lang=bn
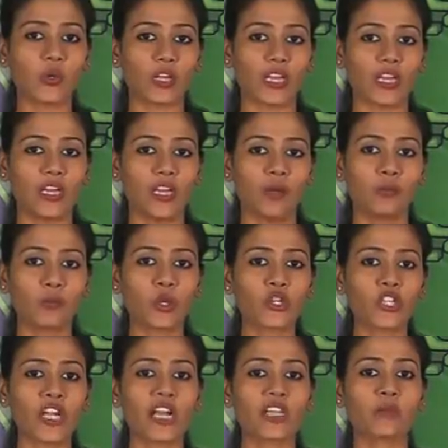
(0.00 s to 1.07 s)
হয়ে
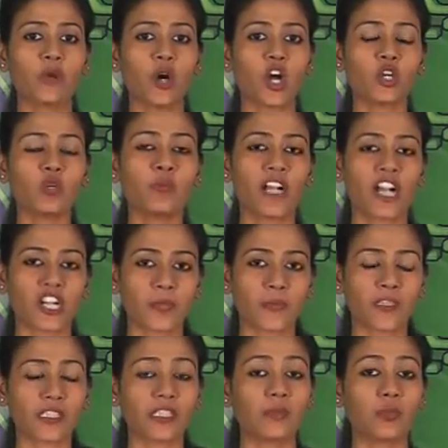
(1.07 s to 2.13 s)
বসিহাট মহাকুমা
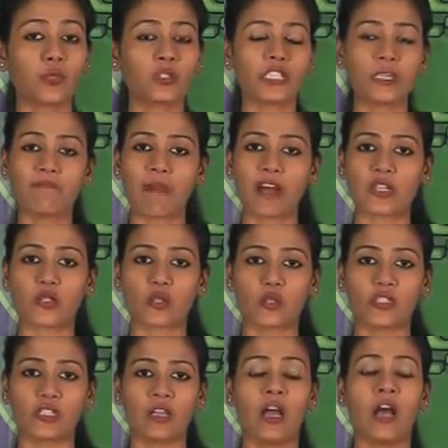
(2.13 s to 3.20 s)
হাসপাতালে ভর্তি পাঁচজন
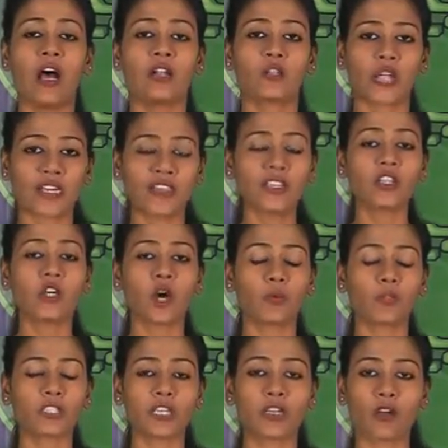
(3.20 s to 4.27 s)
শারীরিক
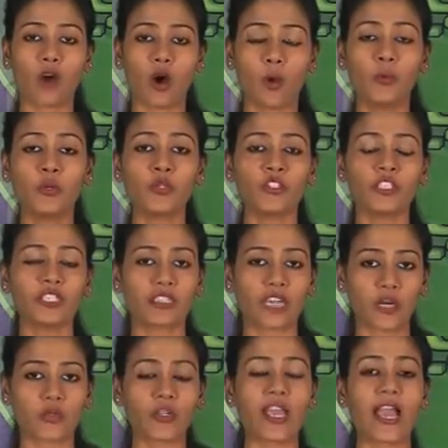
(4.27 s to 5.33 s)
অবস্থার অবনতির
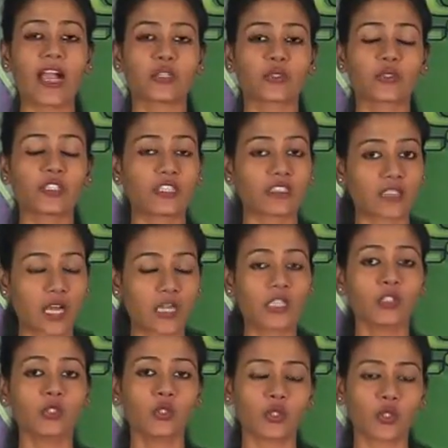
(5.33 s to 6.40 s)
কারণে একজনকে
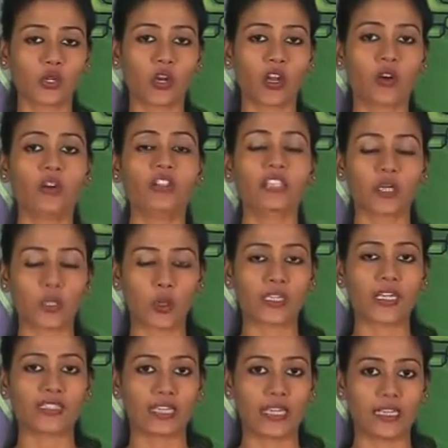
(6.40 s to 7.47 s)
স্থানান্তরিত করা হয়েছে
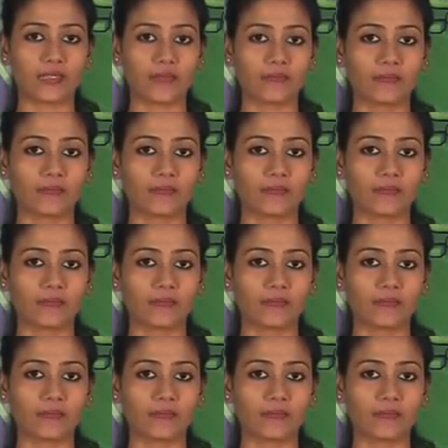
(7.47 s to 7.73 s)
কলকাতায়